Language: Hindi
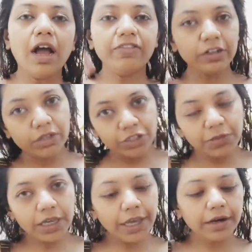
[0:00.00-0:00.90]
आफ्टर वॉश
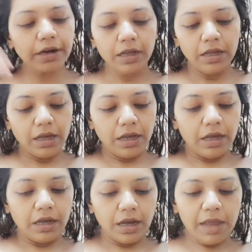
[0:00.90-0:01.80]
माई हेयर
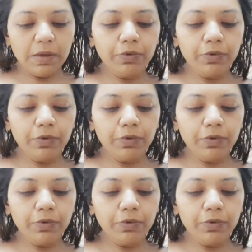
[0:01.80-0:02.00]
आई मी